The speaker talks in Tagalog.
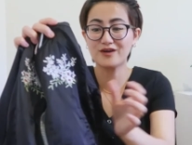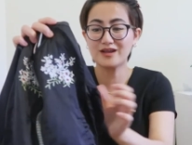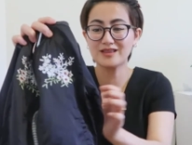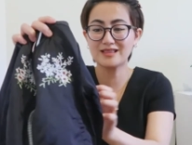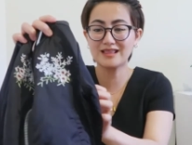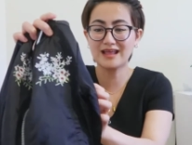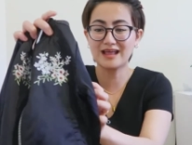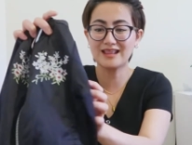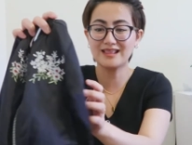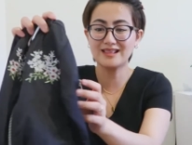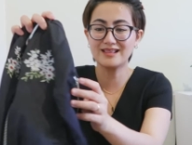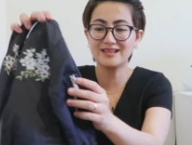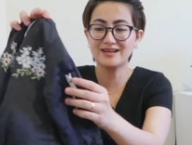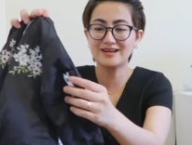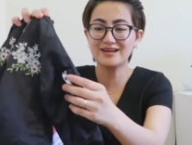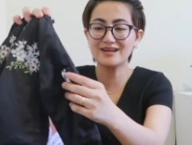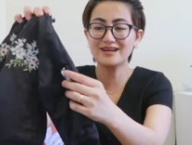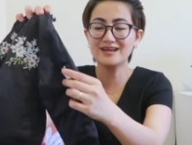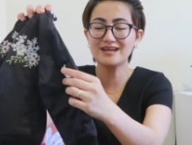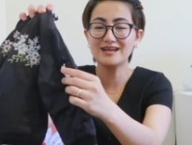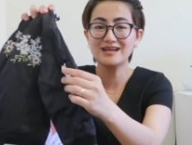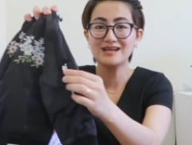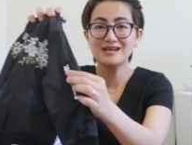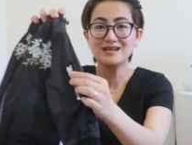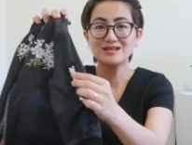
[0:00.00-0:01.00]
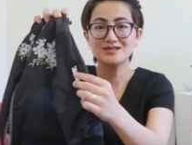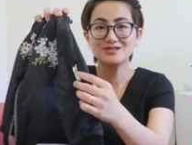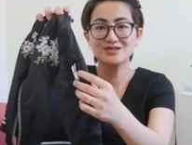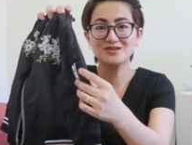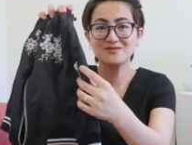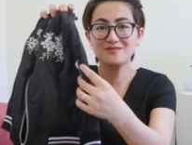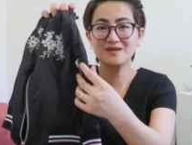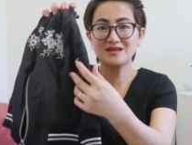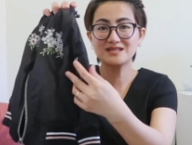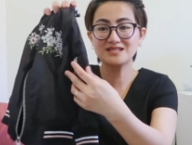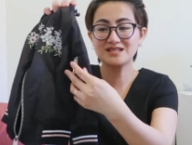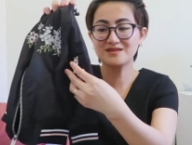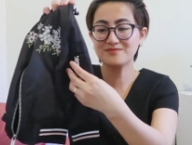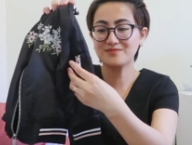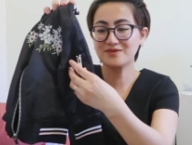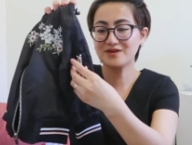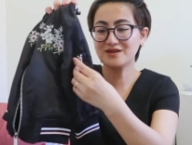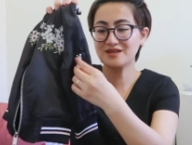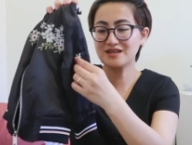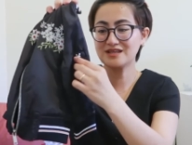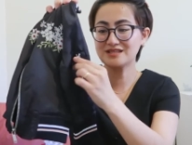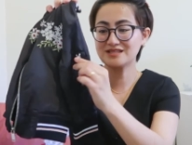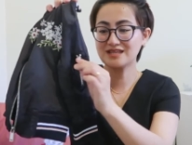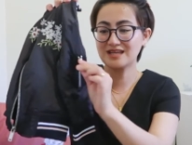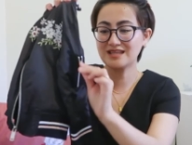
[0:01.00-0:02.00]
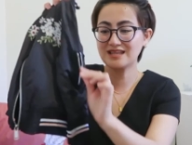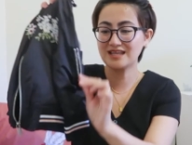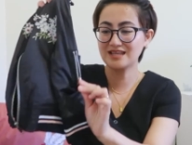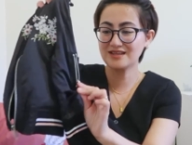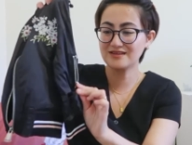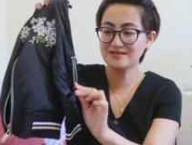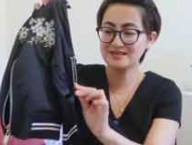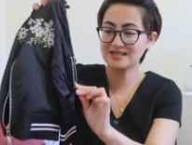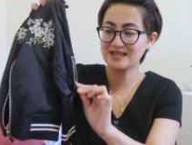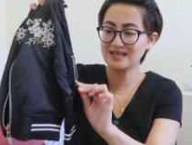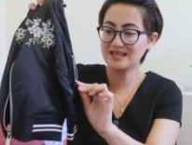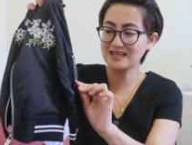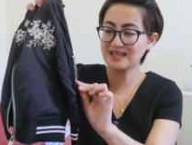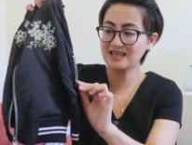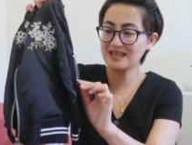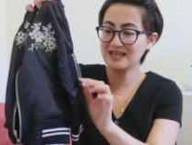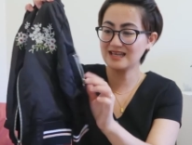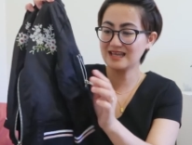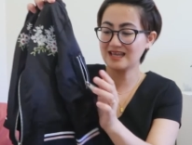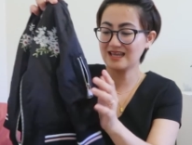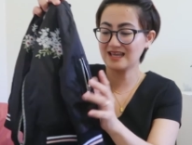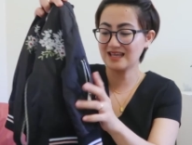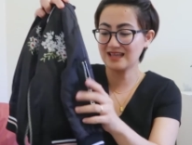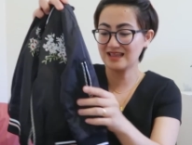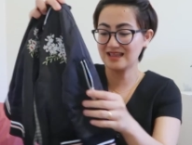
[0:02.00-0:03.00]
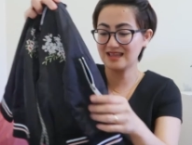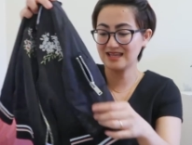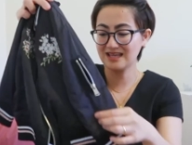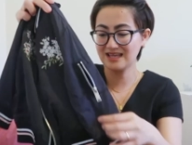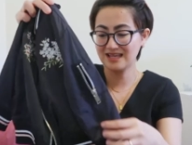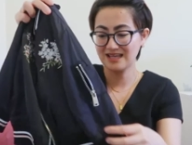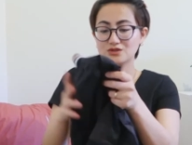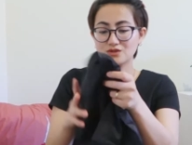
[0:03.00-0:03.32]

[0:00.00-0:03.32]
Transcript: for a toddler. So, may zipper din siya dito sa gilid.